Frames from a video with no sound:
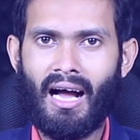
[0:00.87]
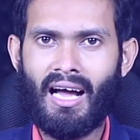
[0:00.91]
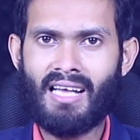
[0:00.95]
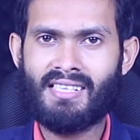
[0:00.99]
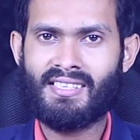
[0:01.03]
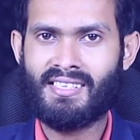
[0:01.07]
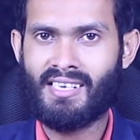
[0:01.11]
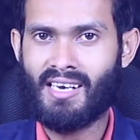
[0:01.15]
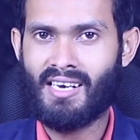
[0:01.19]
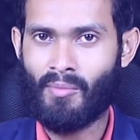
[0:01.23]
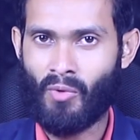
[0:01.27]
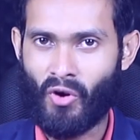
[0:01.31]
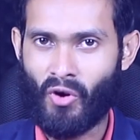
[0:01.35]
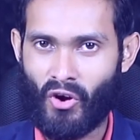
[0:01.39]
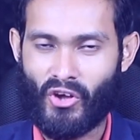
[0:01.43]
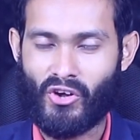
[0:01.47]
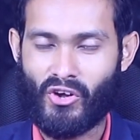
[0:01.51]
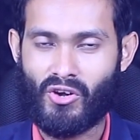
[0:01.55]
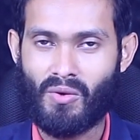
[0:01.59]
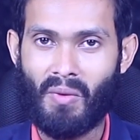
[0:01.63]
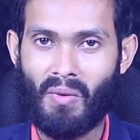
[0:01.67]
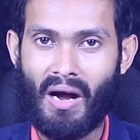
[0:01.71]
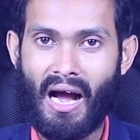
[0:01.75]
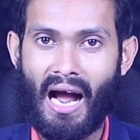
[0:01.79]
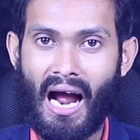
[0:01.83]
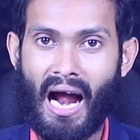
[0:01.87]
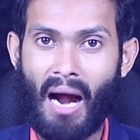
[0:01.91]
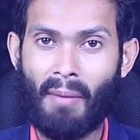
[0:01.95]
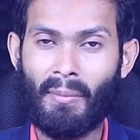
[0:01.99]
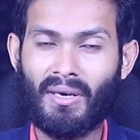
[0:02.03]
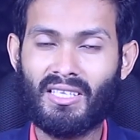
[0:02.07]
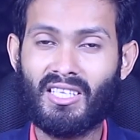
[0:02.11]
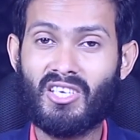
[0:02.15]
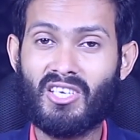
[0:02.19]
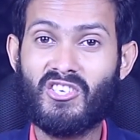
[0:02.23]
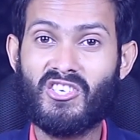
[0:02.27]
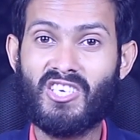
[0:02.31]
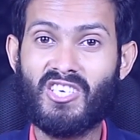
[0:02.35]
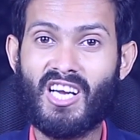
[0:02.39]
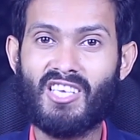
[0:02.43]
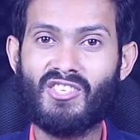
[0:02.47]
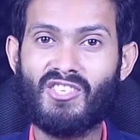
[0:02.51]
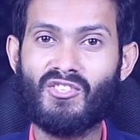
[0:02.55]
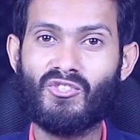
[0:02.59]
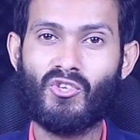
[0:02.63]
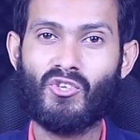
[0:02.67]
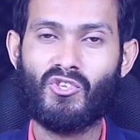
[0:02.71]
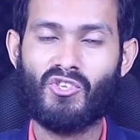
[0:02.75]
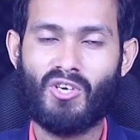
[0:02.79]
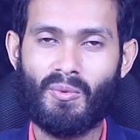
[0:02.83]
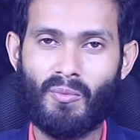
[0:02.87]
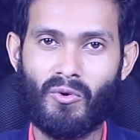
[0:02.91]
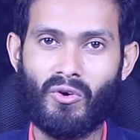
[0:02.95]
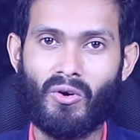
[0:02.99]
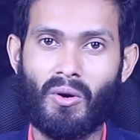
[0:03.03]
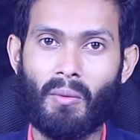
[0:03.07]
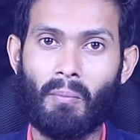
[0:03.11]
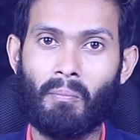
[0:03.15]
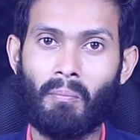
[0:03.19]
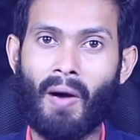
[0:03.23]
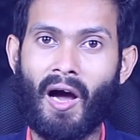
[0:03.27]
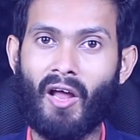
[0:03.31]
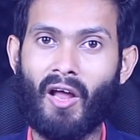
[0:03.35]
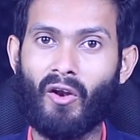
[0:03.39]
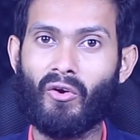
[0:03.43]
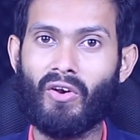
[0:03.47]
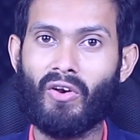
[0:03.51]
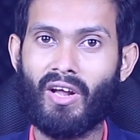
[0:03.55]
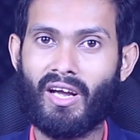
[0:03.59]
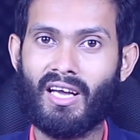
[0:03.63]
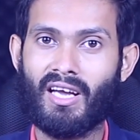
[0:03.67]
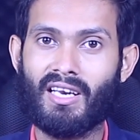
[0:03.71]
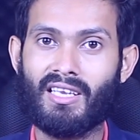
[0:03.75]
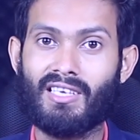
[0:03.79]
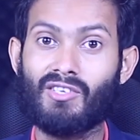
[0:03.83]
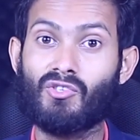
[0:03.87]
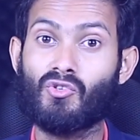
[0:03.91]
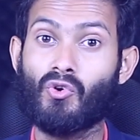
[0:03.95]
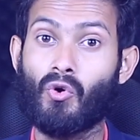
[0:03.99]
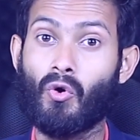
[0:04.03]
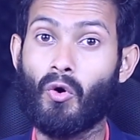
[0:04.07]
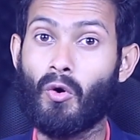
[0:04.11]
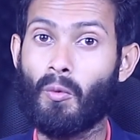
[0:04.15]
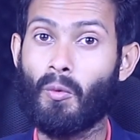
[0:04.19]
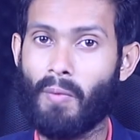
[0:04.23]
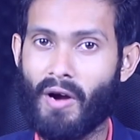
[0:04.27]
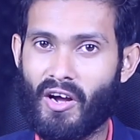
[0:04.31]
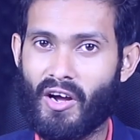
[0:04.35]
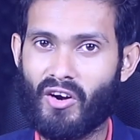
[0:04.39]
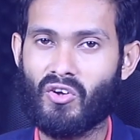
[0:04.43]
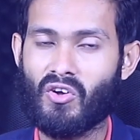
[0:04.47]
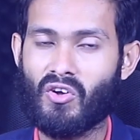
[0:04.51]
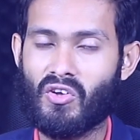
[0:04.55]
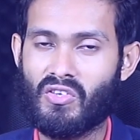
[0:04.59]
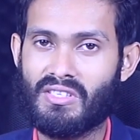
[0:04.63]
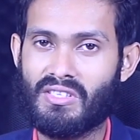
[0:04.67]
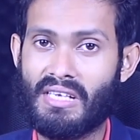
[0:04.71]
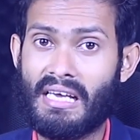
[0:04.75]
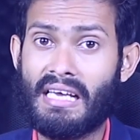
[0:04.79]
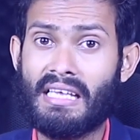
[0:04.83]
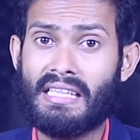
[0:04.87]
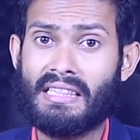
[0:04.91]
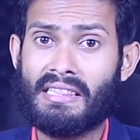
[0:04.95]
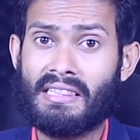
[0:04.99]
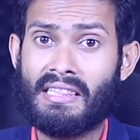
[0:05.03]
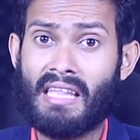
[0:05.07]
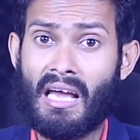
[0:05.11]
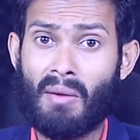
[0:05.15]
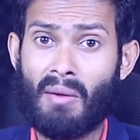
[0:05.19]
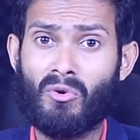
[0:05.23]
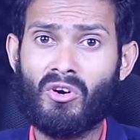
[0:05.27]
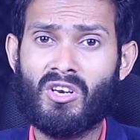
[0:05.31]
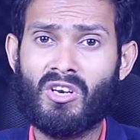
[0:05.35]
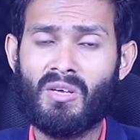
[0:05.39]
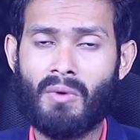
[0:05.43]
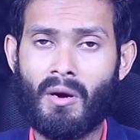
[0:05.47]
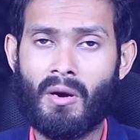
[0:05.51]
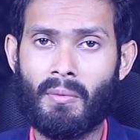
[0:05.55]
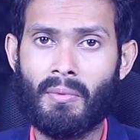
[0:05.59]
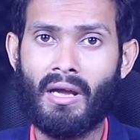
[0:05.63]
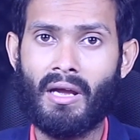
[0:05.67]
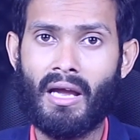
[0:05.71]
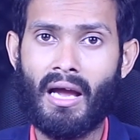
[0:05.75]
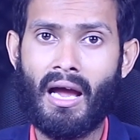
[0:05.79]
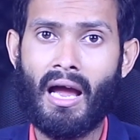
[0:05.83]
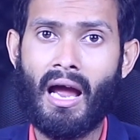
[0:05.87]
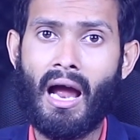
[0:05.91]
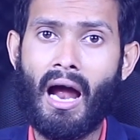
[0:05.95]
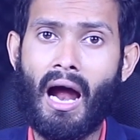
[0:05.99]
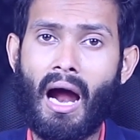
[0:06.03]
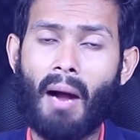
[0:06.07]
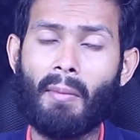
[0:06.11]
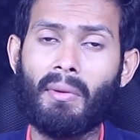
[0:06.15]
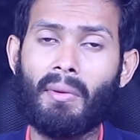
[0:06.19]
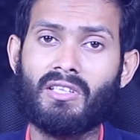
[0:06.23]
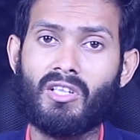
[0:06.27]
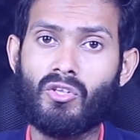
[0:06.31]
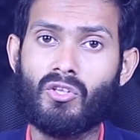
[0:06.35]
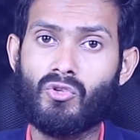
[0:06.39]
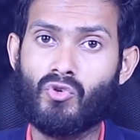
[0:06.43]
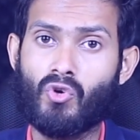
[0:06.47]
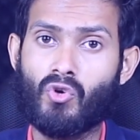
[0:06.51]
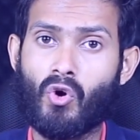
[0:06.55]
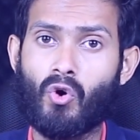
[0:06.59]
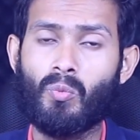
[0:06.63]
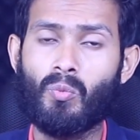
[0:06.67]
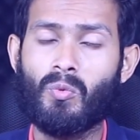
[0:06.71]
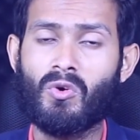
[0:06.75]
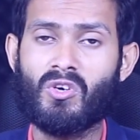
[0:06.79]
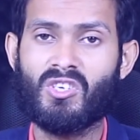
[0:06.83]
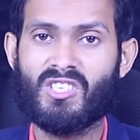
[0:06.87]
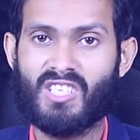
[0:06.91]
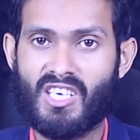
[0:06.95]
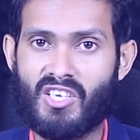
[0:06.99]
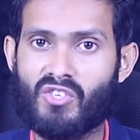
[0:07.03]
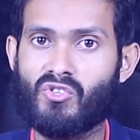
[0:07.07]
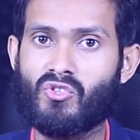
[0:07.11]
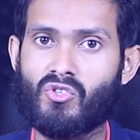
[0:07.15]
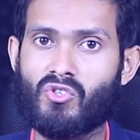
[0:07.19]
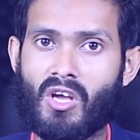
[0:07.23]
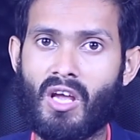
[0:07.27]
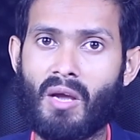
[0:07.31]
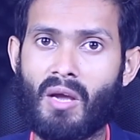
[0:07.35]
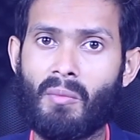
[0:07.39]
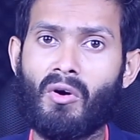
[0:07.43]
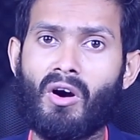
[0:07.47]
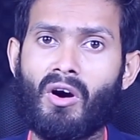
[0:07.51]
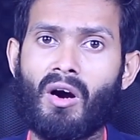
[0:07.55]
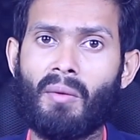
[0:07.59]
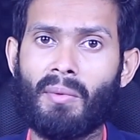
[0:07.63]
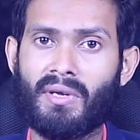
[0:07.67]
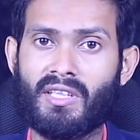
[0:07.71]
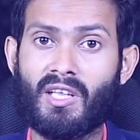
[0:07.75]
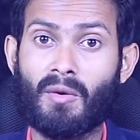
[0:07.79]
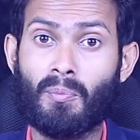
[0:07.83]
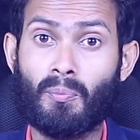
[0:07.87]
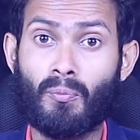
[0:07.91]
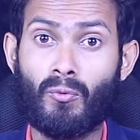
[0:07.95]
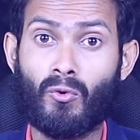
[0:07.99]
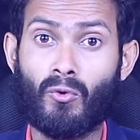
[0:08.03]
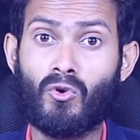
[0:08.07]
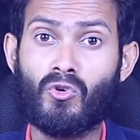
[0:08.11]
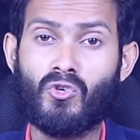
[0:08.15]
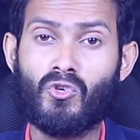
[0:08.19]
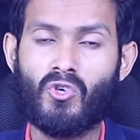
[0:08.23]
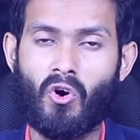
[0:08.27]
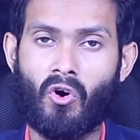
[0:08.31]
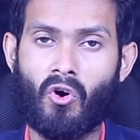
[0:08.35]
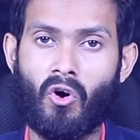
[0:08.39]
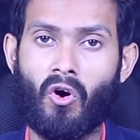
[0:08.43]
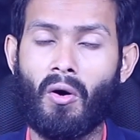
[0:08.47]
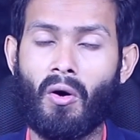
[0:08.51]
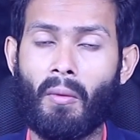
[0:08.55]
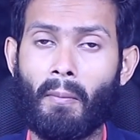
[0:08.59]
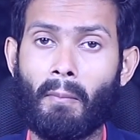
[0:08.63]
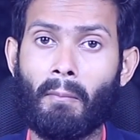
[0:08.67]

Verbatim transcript: আসসালামু আলাইকুম আমাদের স্বাস্থ্য যেমন ভালো রাখার কিছু উপায় রয়েছে তেমনইভাবে আমাদের যৌবন স্বাস্থ্য এবং আমাদের পুরুষঙ্গ